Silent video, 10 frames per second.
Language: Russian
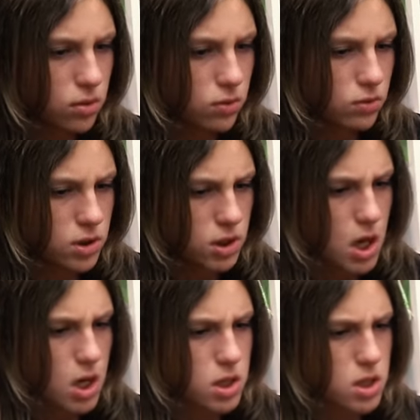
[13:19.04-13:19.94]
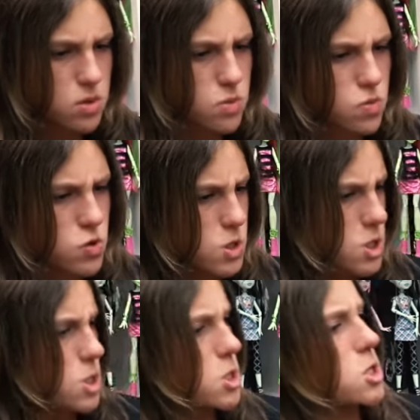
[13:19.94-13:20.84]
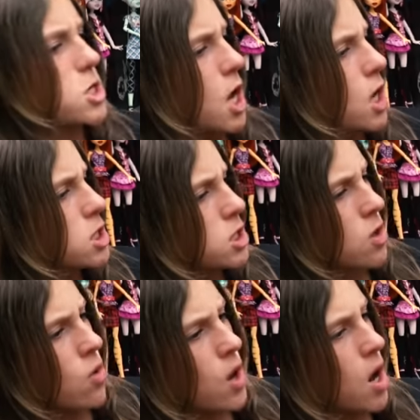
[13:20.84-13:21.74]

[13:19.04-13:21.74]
Вот как-то-нибудь так, что